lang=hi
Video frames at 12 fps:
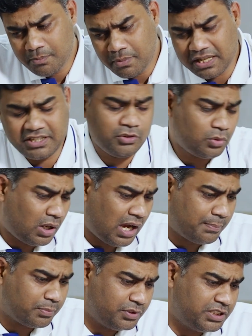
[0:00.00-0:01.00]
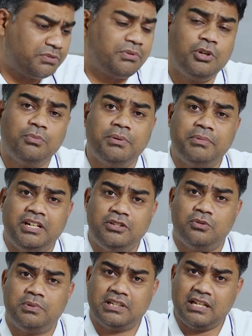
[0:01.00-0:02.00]
बाकी तो आपको इस वीडियो में मैंने
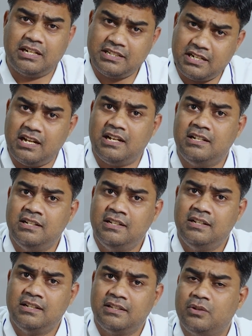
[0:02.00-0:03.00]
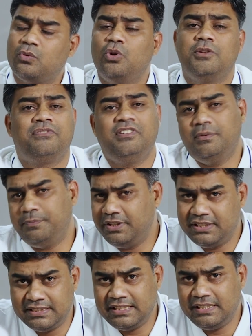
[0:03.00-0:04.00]
जो बताना चाहा कि कोई फील्ड
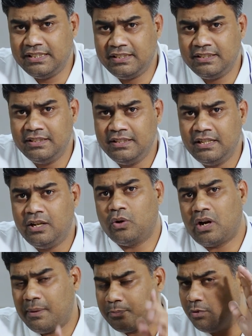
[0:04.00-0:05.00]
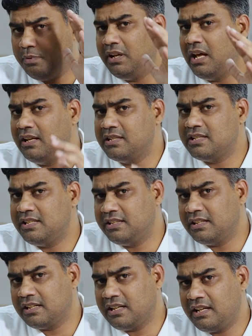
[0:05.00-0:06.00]
फिक्स नहीं है और आपको भी लालच नहीं
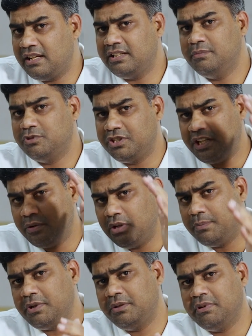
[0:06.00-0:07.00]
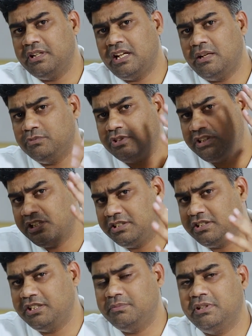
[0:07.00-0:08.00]
करना है कि मुझे डेवलपर ही बनना है मुझे
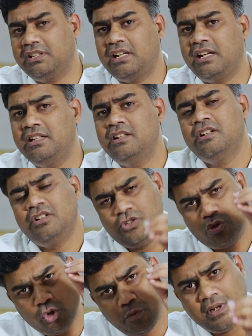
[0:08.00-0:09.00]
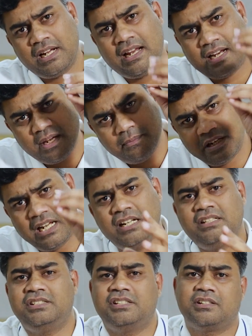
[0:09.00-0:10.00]
टेस्टर ही बनना है जो बनाना है
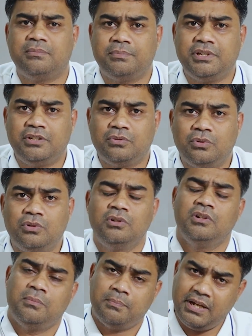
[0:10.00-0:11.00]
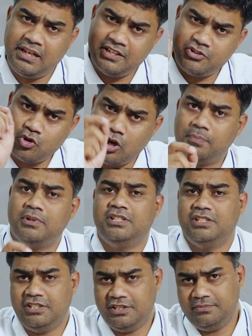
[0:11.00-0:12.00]
बनाने दीजिए कंपनी को पहले जॉब
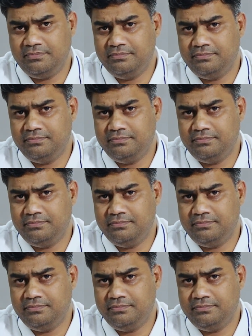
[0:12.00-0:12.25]
लीजिए